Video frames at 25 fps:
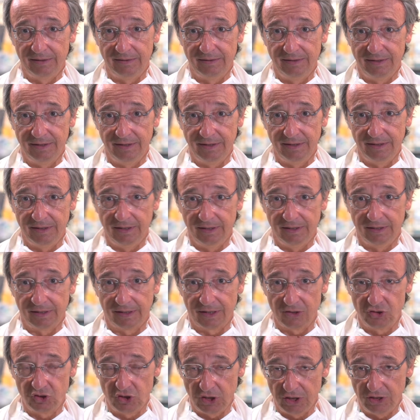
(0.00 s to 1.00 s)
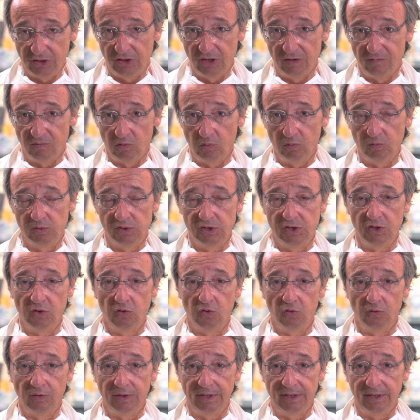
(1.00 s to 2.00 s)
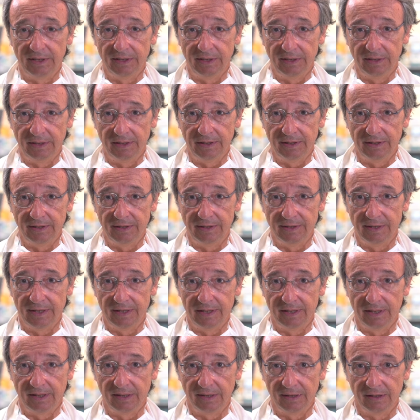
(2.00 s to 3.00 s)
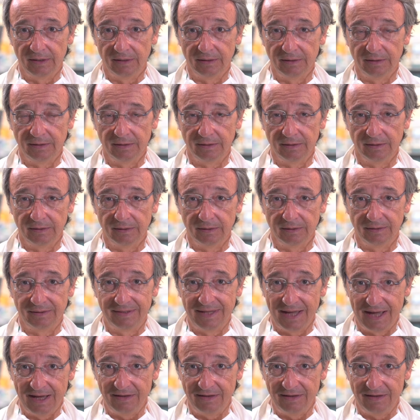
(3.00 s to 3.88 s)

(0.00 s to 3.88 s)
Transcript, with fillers: eh, di recenti evoluzioni in eh,